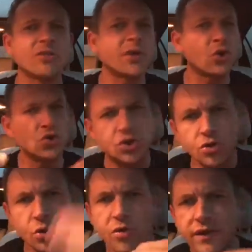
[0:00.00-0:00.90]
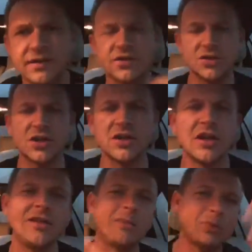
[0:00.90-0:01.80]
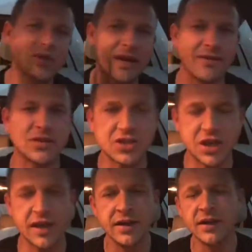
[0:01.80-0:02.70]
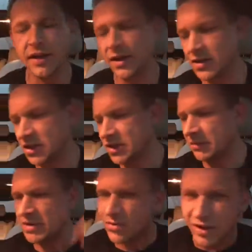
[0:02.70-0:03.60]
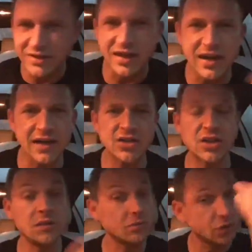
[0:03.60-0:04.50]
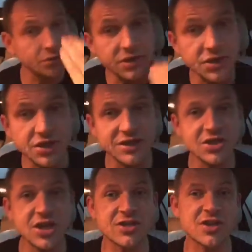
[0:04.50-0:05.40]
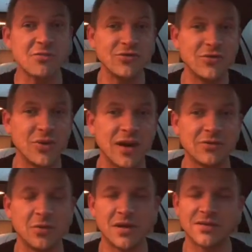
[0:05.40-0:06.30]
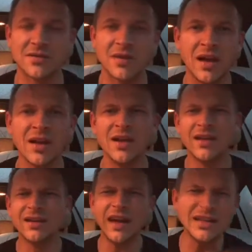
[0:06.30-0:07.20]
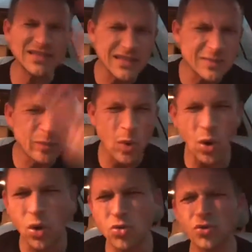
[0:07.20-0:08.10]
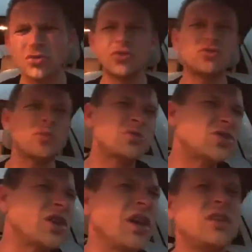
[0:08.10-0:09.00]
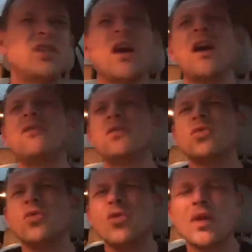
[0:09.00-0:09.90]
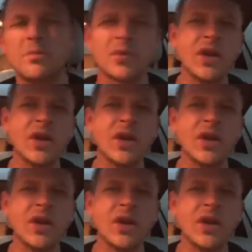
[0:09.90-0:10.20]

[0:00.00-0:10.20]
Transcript: żeby kontynuować codziennie, nie poddawać się, gdzieś tam nie słuchać tej kaczki. Do mnie dzisiaj też kaczka mówiła, wyobraź sobie, daj se spokój, kto to przyjdzie, a w ogóle